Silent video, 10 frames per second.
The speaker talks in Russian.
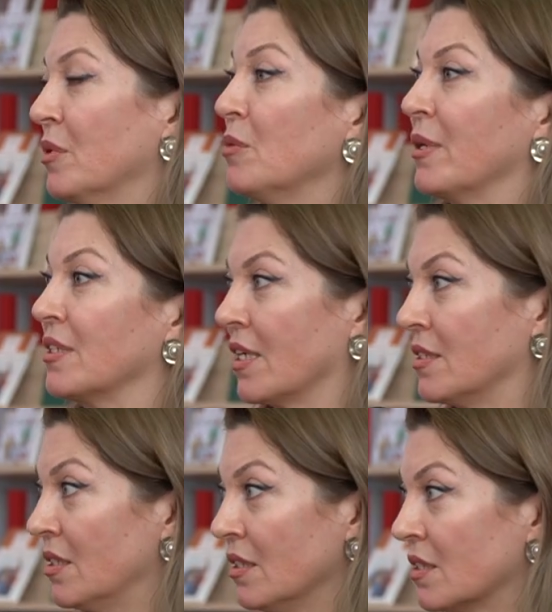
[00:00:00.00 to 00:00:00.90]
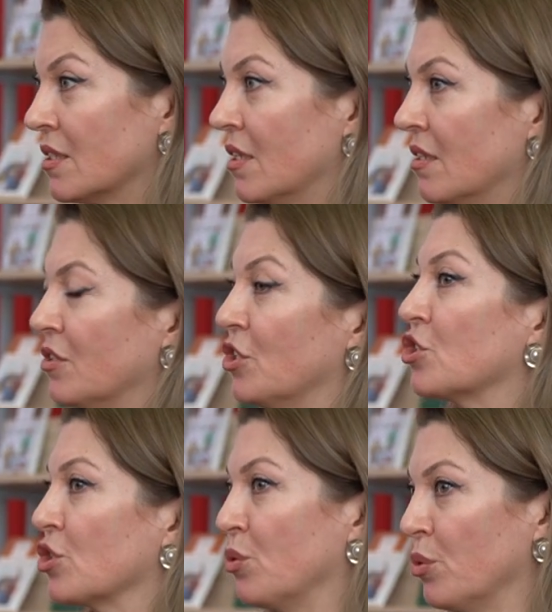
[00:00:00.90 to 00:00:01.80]
Мы по традиции
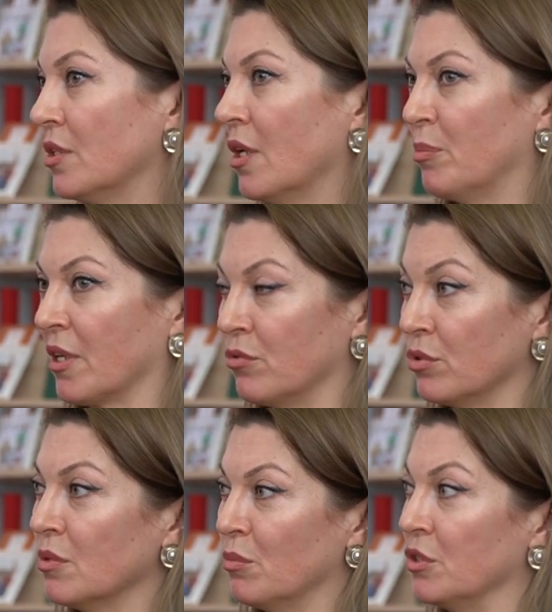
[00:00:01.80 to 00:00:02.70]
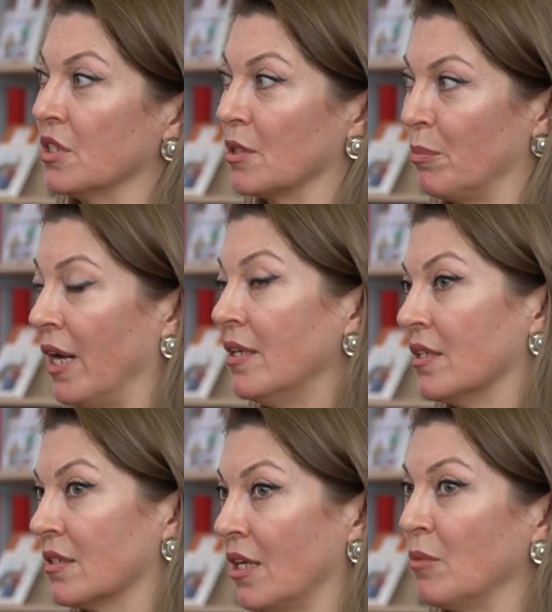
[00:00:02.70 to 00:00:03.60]
ежегодно проводим муниципальный
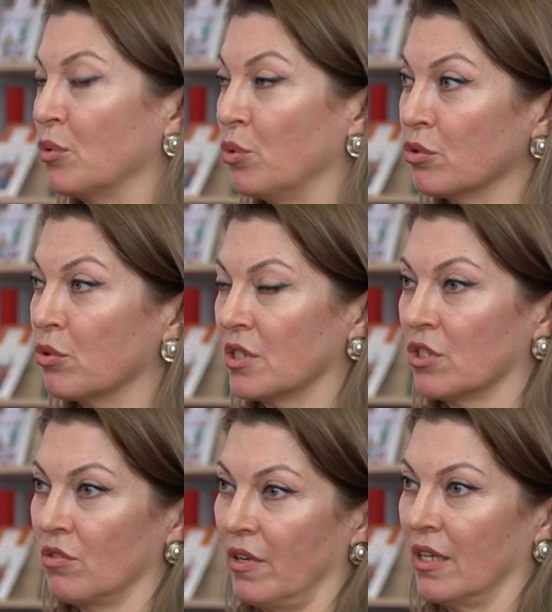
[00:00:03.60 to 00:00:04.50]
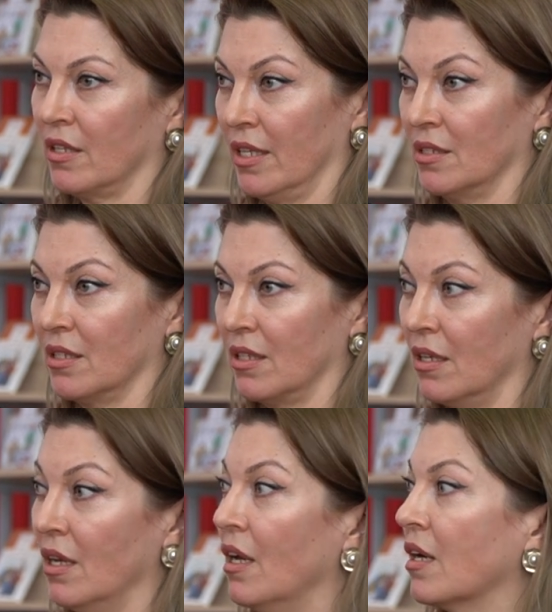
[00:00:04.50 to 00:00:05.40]
финальный этап конкурса «Живая
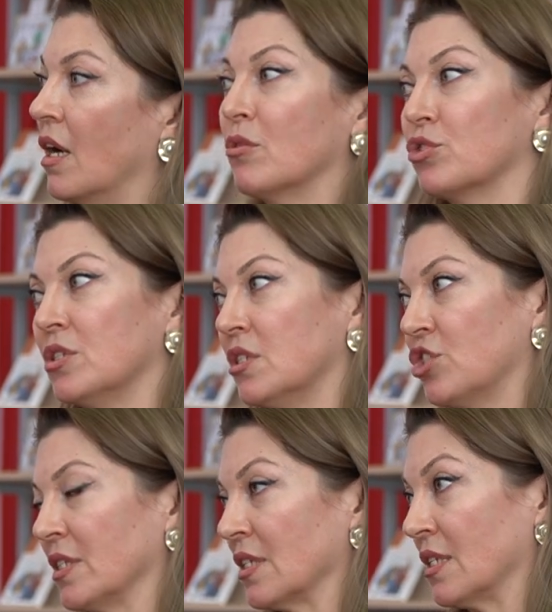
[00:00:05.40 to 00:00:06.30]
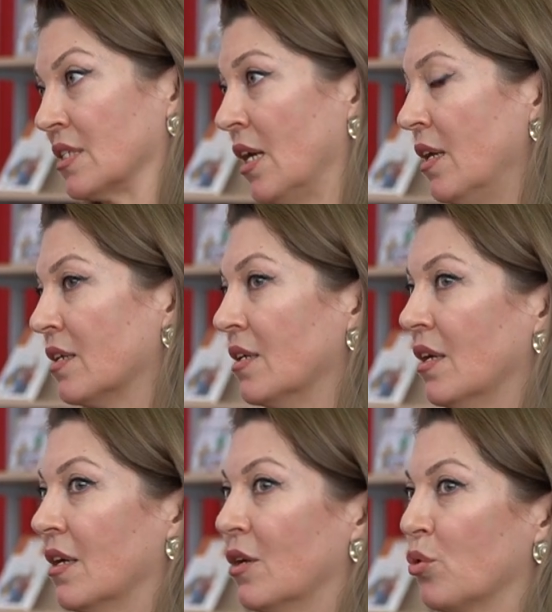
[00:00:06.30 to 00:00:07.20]
классика». Как уже сейчас сказали,
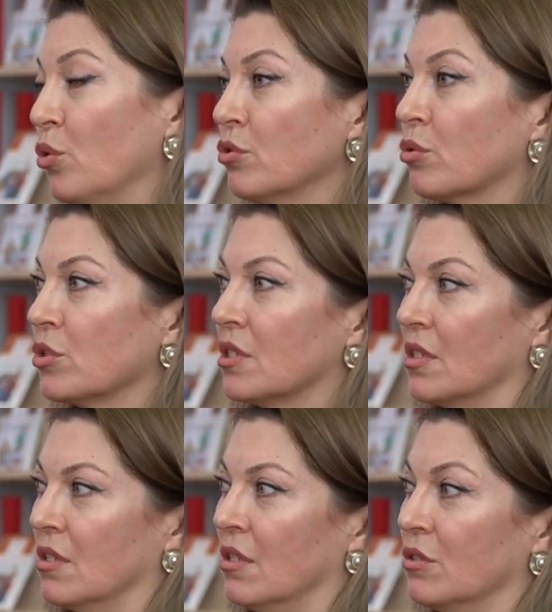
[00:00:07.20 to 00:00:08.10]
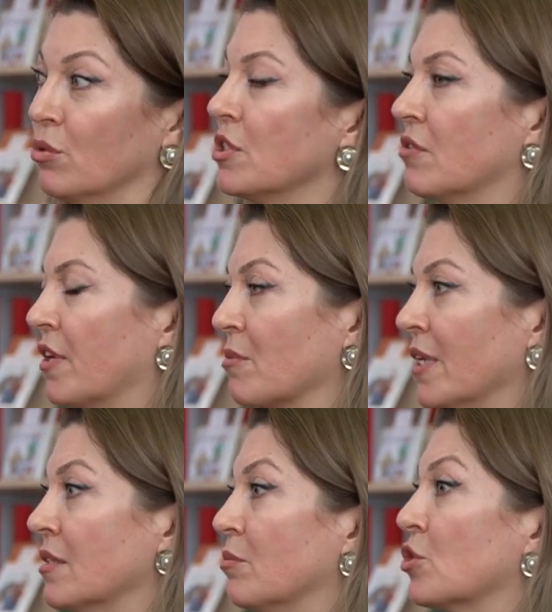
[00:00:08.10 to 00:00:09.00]
конкурс э, носит
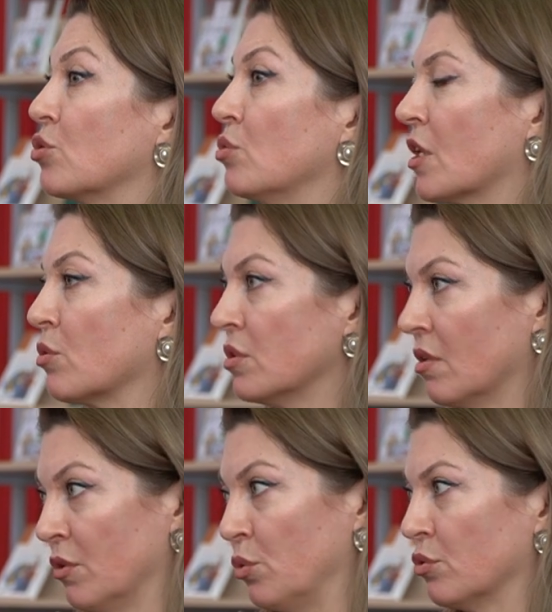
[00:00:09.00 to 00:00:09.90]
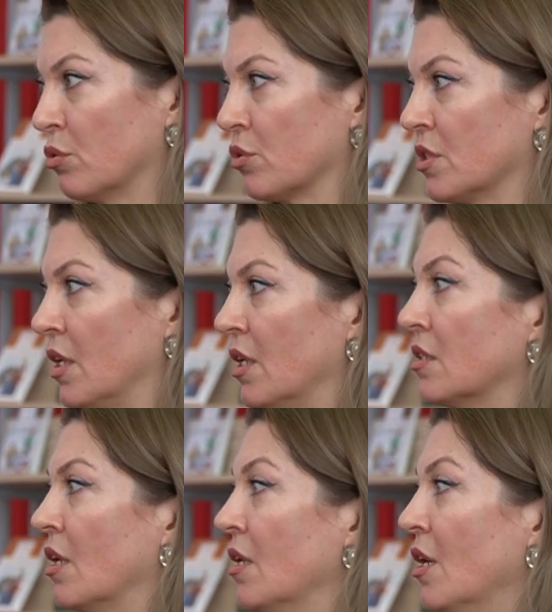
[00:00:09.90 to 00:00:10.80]
формат международного конкурса.
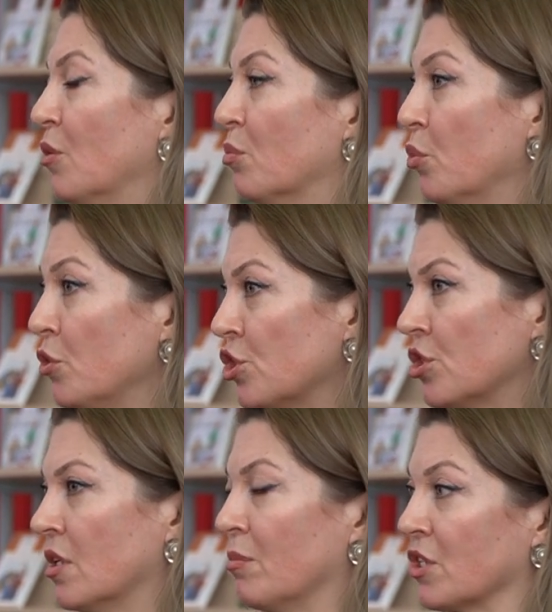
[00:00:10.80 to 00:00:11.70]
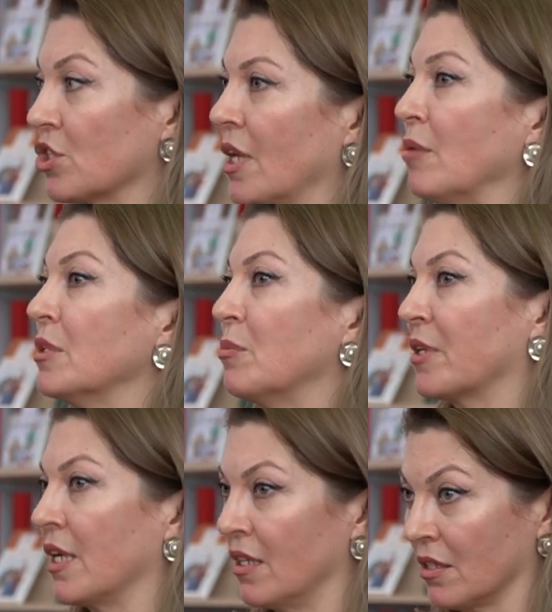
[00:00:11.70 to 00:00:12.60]
Это мощный масштабный
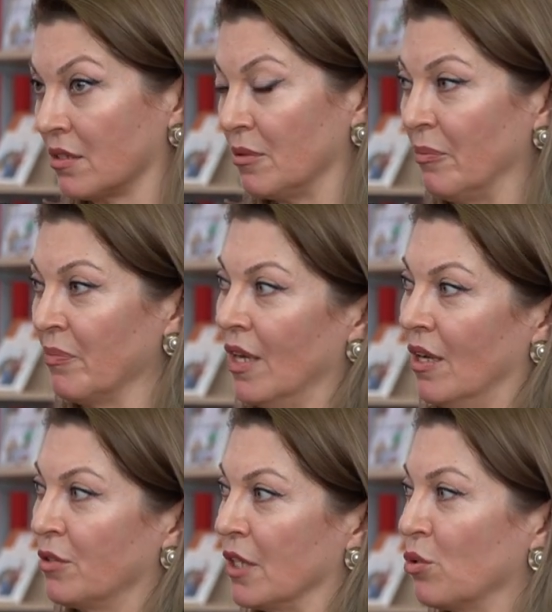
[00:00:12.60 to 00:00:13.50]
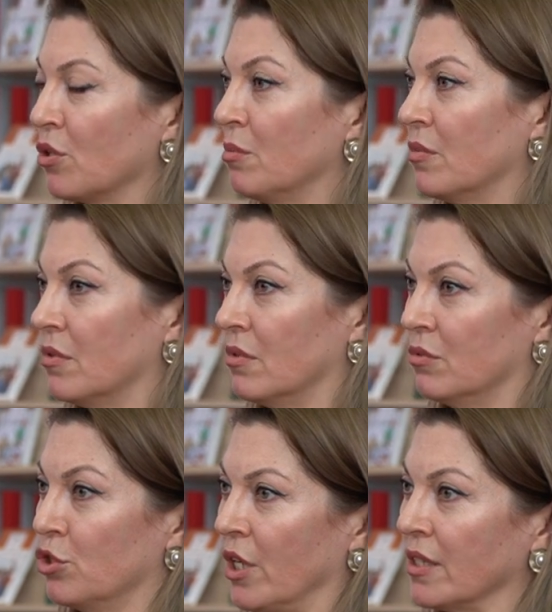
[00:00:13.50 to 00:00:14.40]
проект, в котором
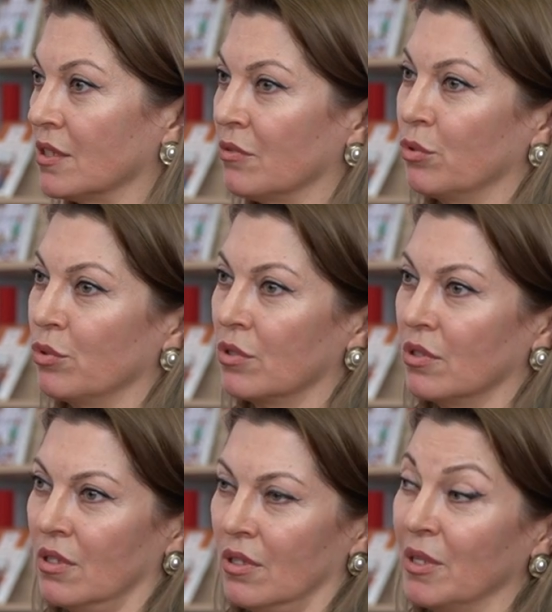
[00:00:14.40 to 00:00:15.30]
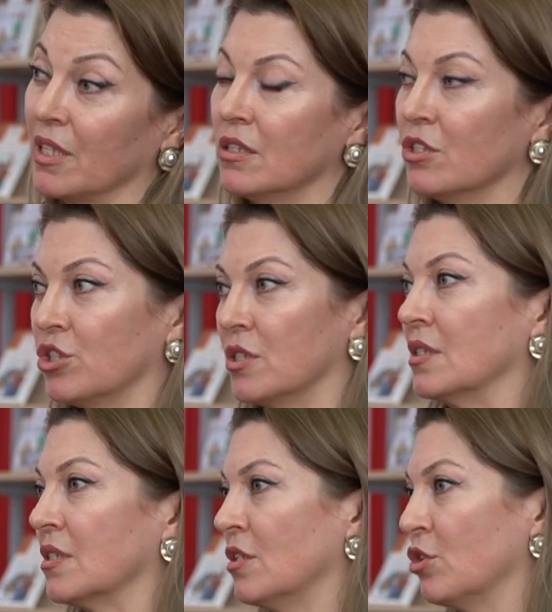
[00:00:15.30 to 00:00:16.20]
участвуют э, молодые
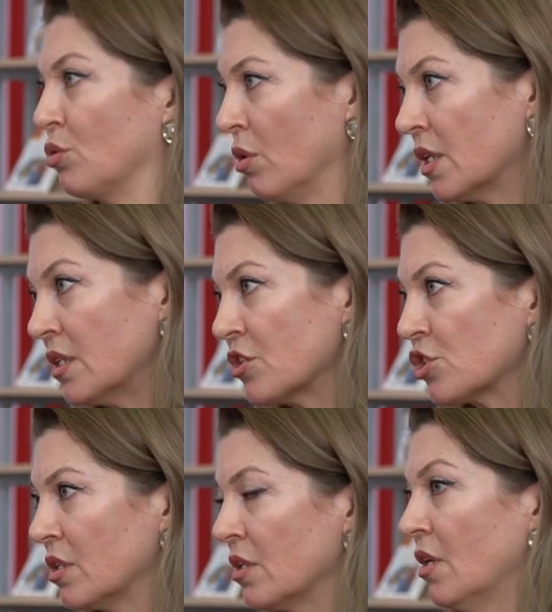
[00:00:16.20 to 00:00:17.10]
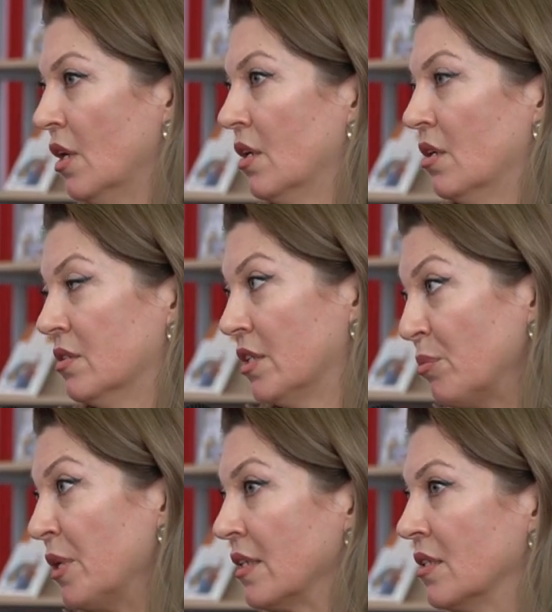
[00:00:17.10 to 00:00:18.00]
чтецы не только нашей
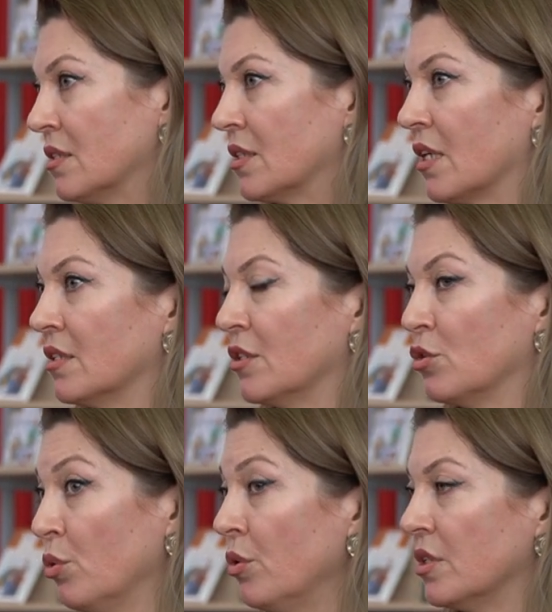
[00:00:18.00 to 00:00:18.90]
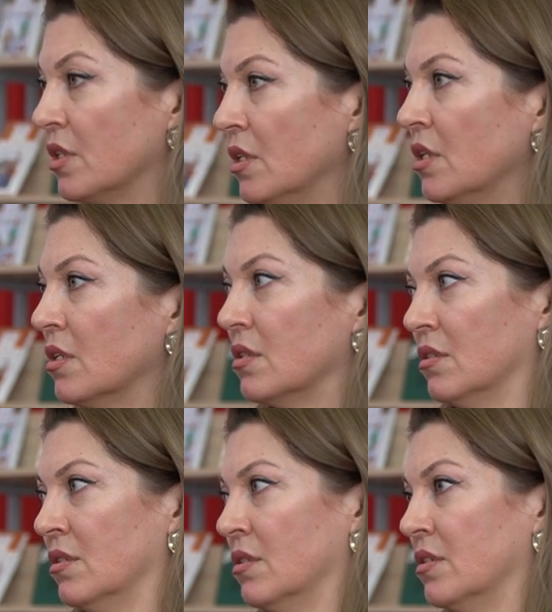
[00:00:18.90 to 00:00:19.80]
необъятной страны, но и
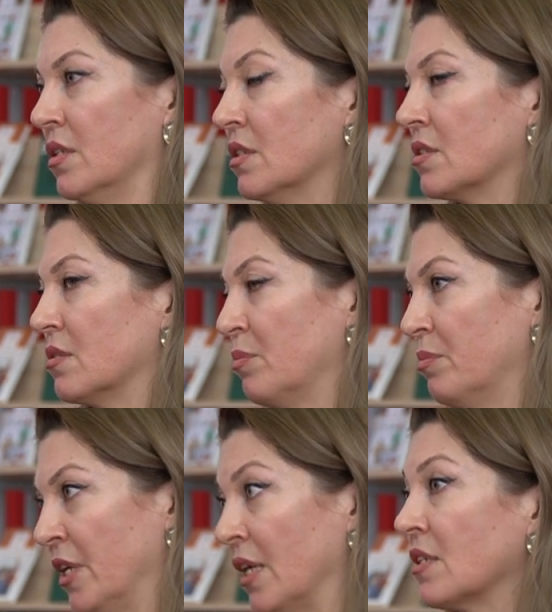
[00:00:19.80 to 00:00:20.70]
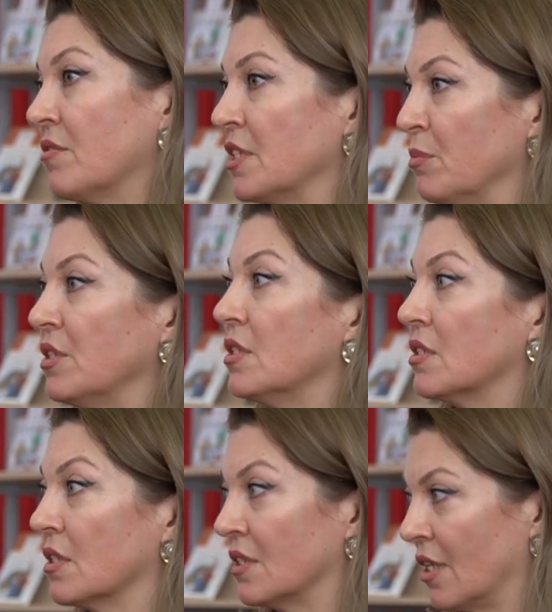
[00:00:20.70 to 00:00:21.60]
э, из порядка
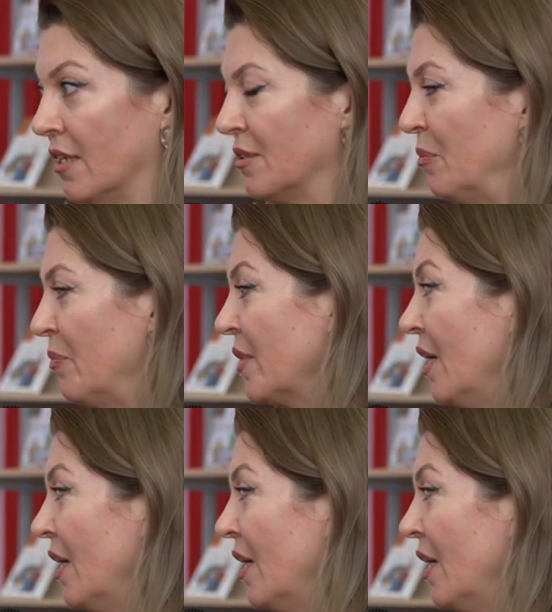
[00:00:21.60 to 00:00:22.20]
80 стран.